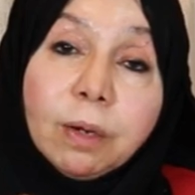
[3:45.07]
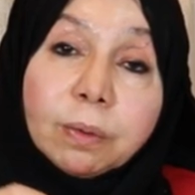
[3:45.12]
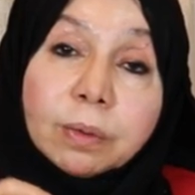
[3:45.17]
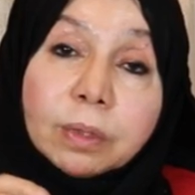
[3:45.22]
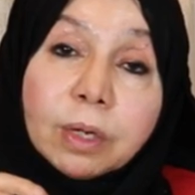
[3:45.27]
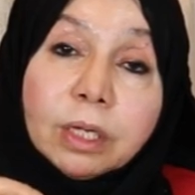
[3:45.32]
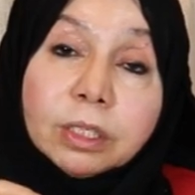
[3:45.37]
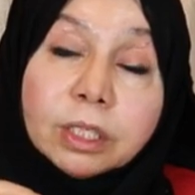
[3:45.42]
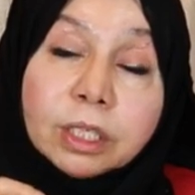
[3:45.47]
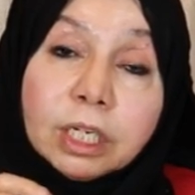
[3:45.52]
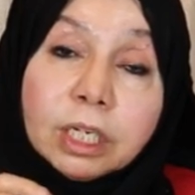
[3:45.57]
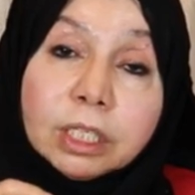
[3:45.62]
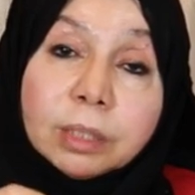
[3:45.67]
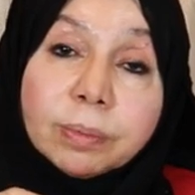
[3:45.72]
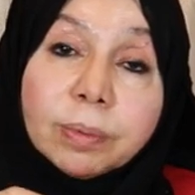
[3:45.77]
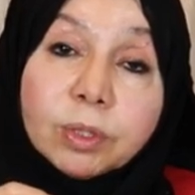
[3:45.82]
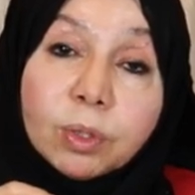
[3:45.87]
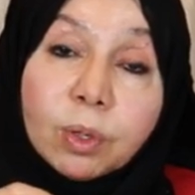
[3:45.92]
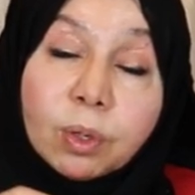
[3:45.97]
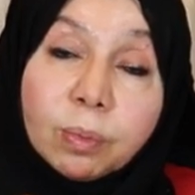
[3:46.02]
ونقص
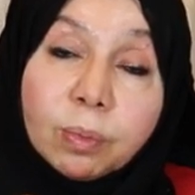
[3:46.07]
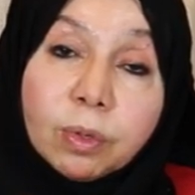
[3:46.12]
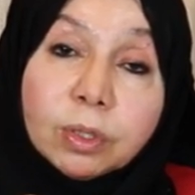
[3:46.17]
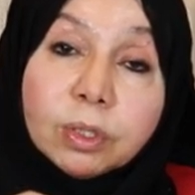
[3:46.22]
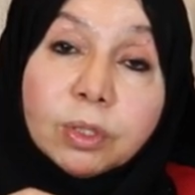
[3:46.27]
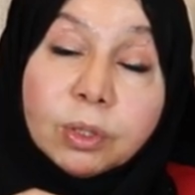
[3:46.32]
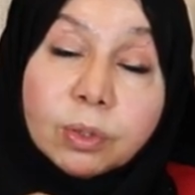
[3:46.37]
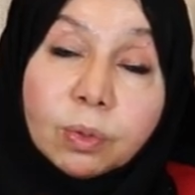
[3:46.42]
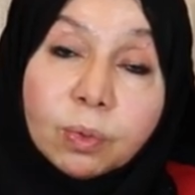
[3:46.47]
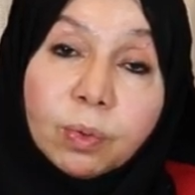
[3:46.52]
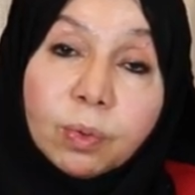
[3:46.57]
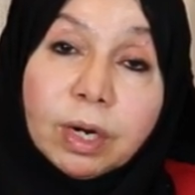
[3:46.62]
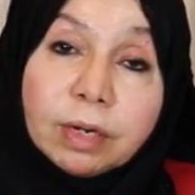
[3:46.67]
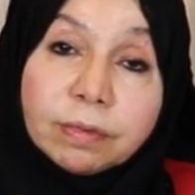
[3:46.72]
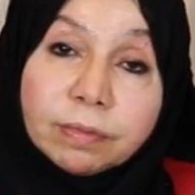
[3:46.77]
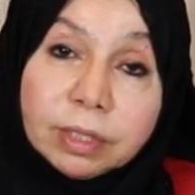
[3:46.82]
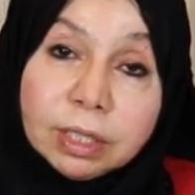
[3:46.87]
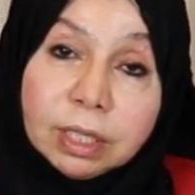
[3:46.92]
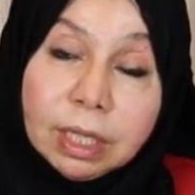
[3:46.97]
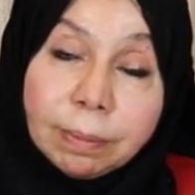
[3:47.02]
نسبة هرمون الذكورة
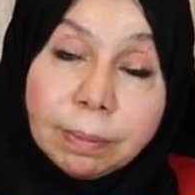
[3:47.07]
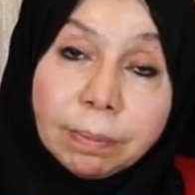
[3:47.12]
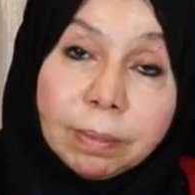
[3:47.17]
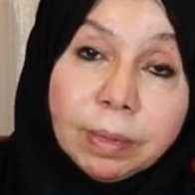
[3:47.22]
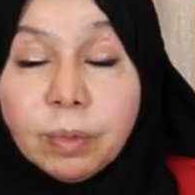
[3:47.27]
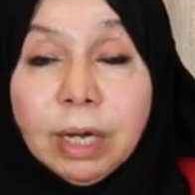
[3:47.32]
في الدم